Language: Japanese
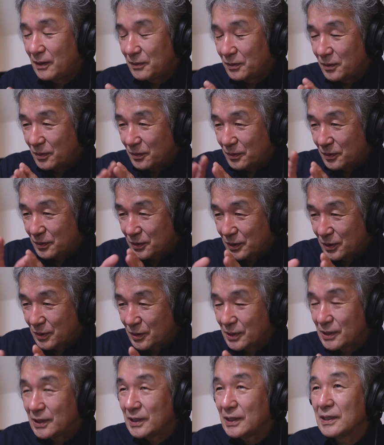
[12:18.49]
あの美
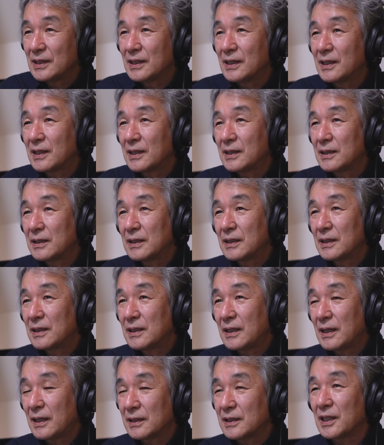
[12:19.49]
しい
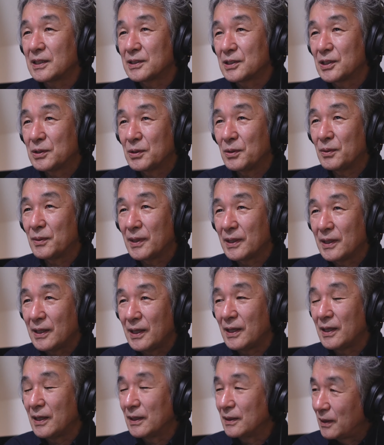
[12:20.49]
形とは
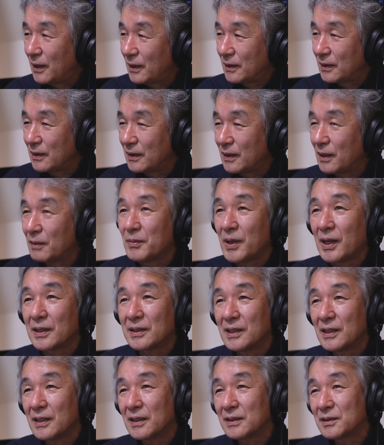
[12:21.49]
ねなんか真
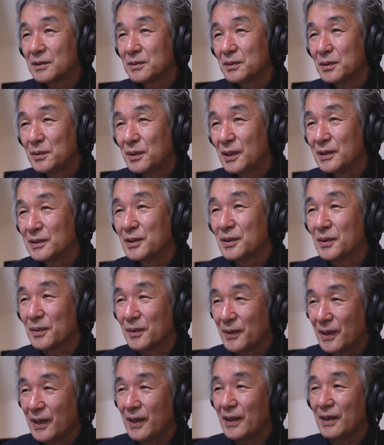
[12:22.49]
逆ですよ
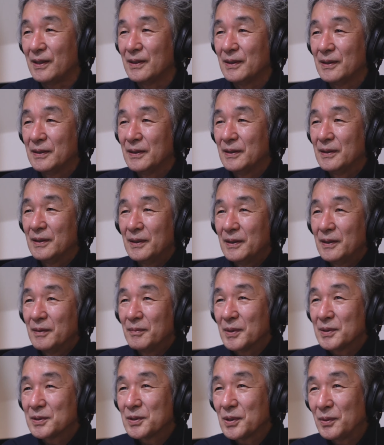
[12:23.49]
ね
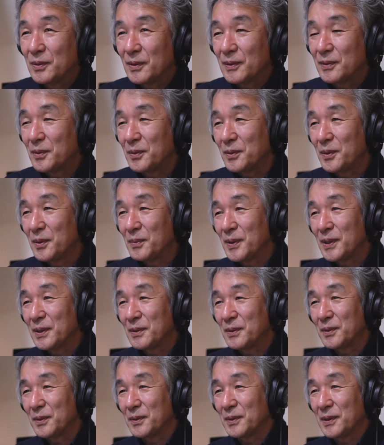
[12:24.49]
まあそれはどうでもいい
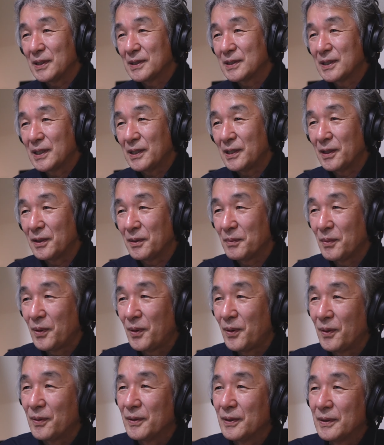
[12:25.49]
ことですけれど
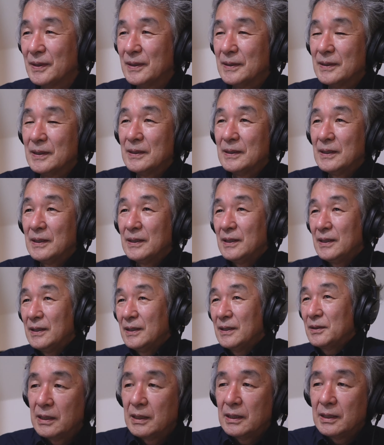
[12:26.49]
も
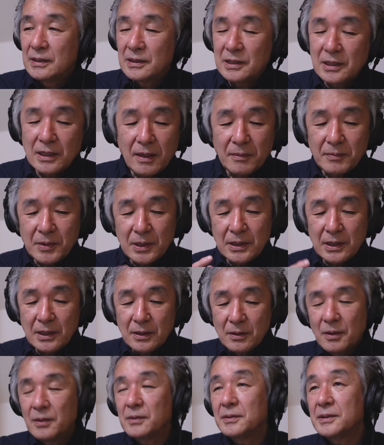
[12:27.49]
ちなみに
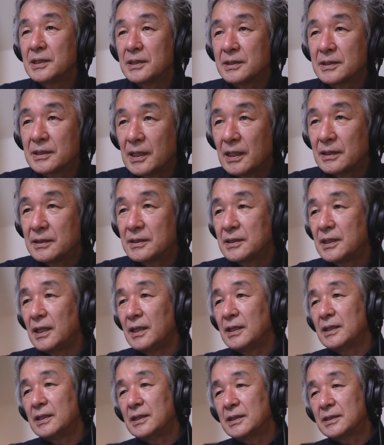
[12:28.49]
本日撮
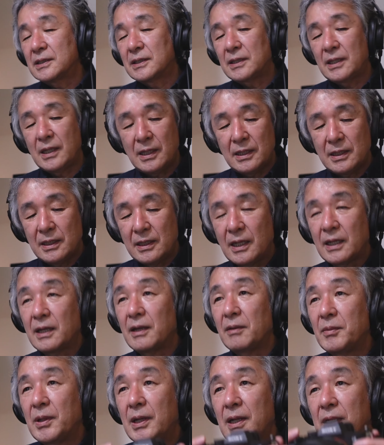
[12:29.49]
影に使った
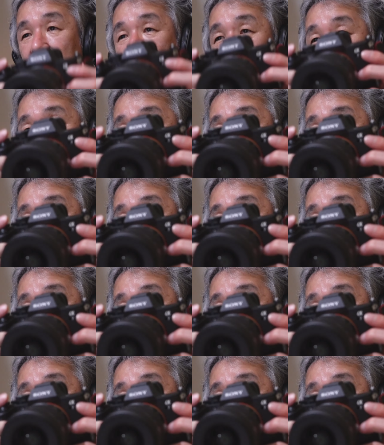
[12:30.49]
カメラと